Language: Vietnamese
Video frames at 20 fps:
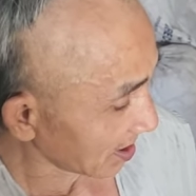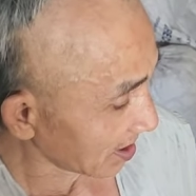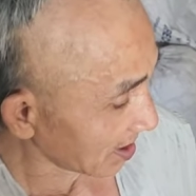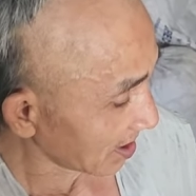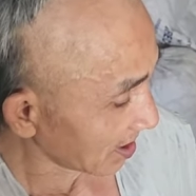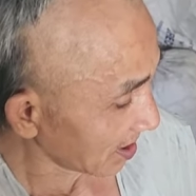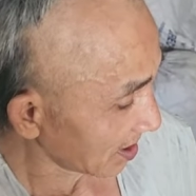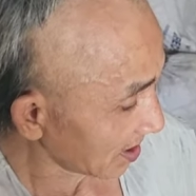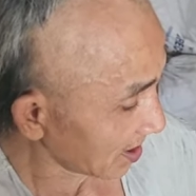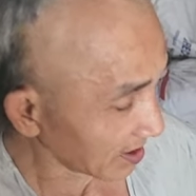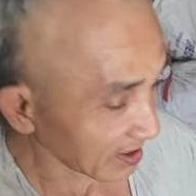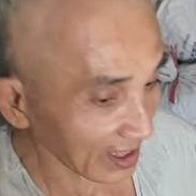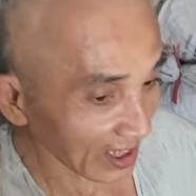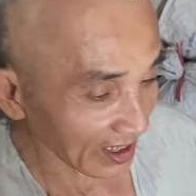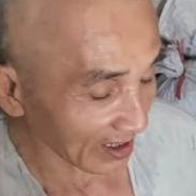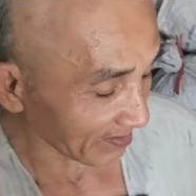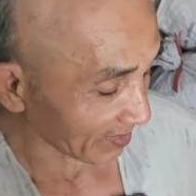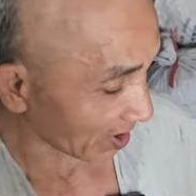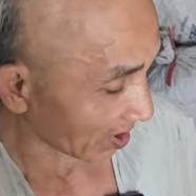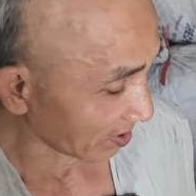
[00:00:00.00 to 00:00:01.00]
ờ, người ta
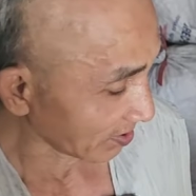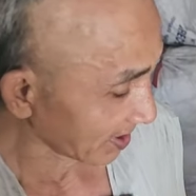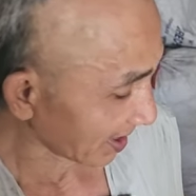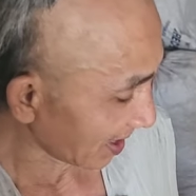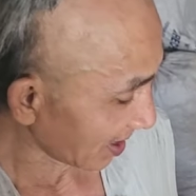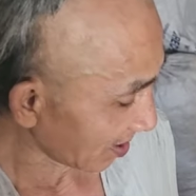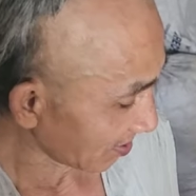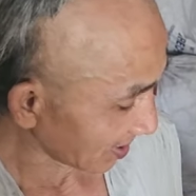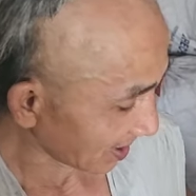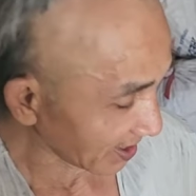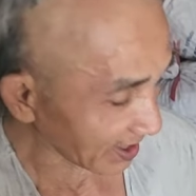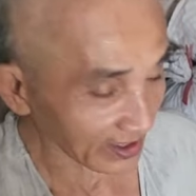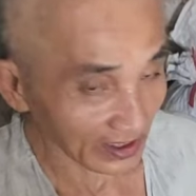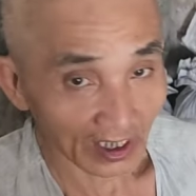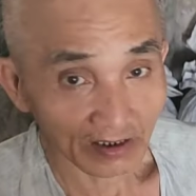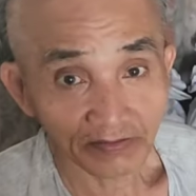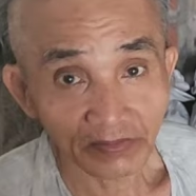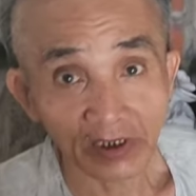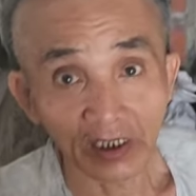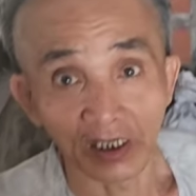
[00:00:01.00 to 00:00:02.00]
làm lỗ cao cái này
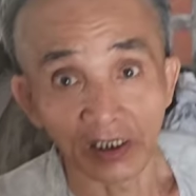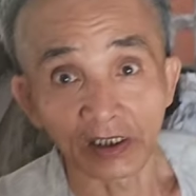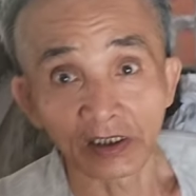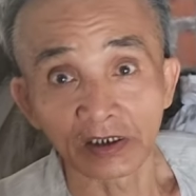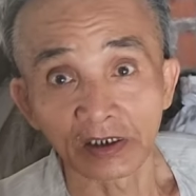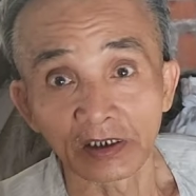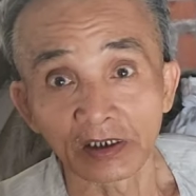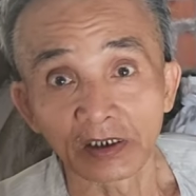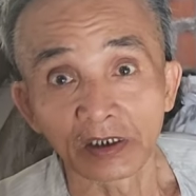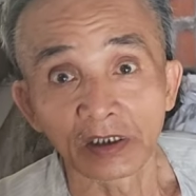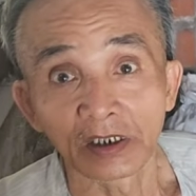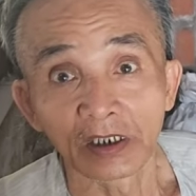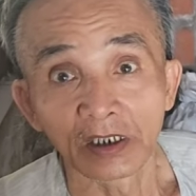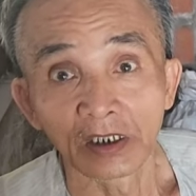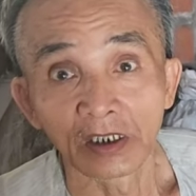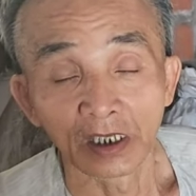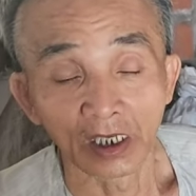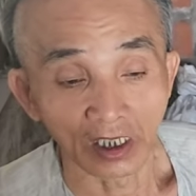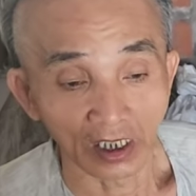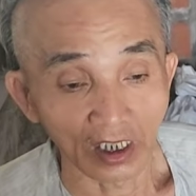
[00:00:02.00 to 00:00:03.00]
thấp rồi
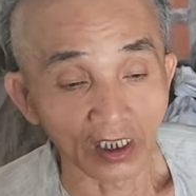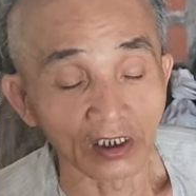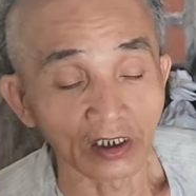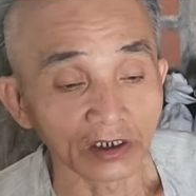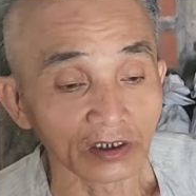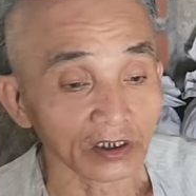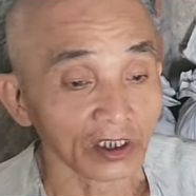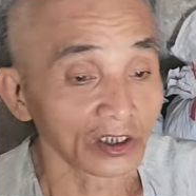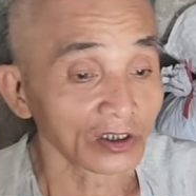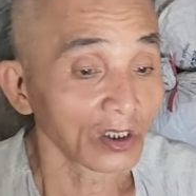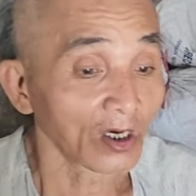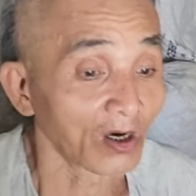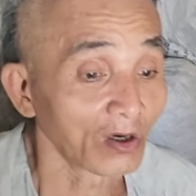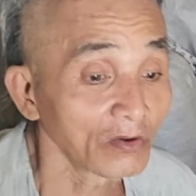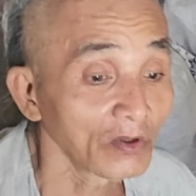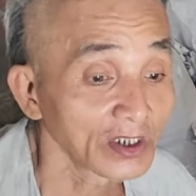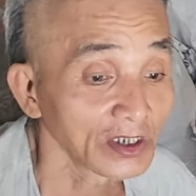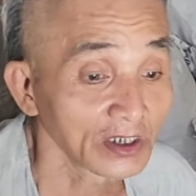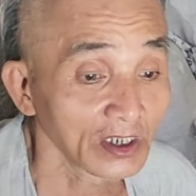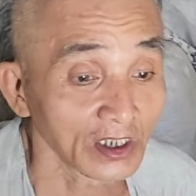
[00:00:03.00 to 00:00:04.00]
dạ ờ, đường lỗ
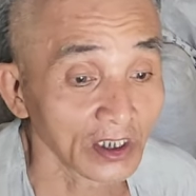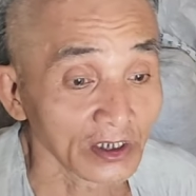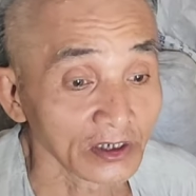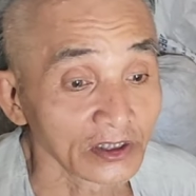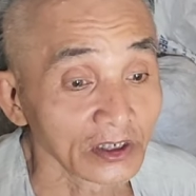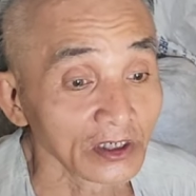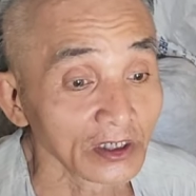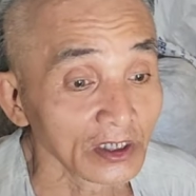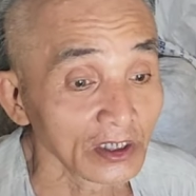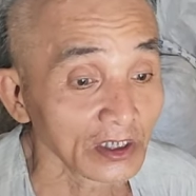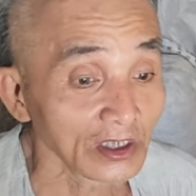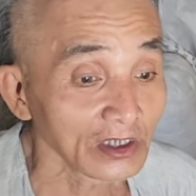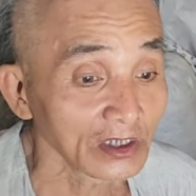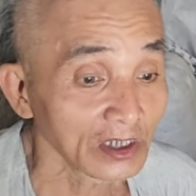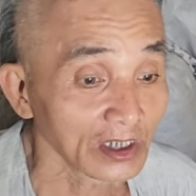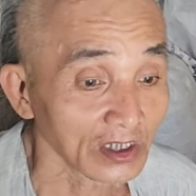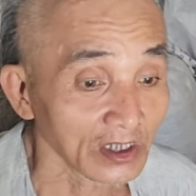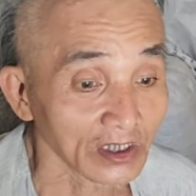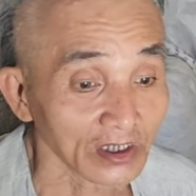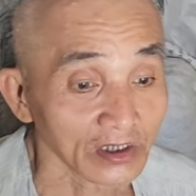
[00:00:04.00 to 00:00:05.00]
ngay hồi xưa đó
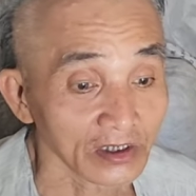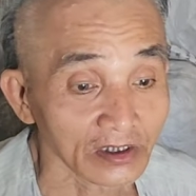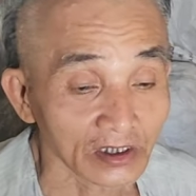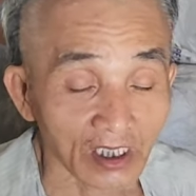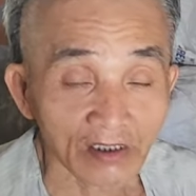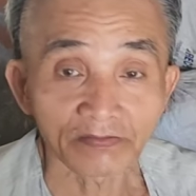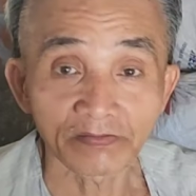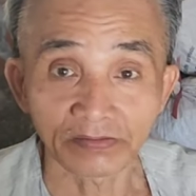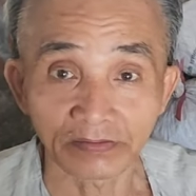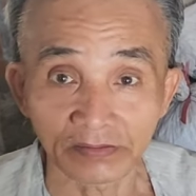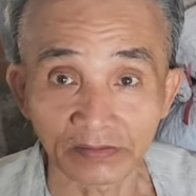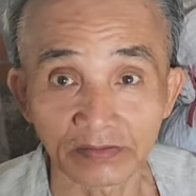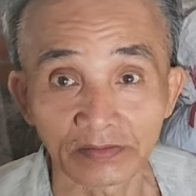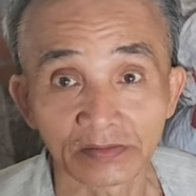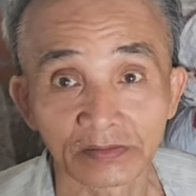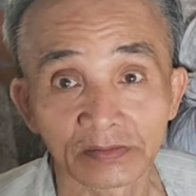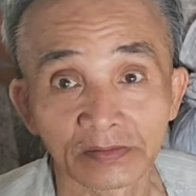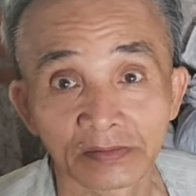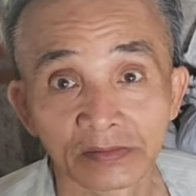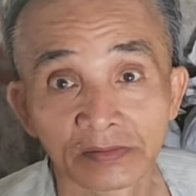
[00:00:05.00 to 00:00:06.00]
là thấp
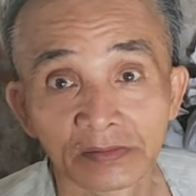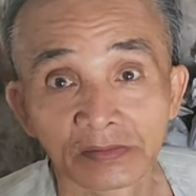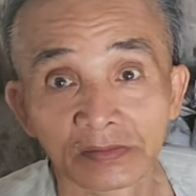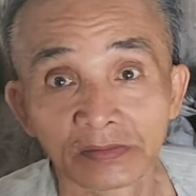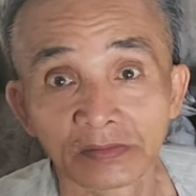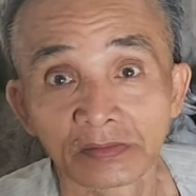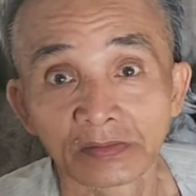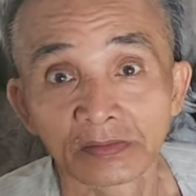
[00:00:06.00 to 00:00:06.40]
ừ.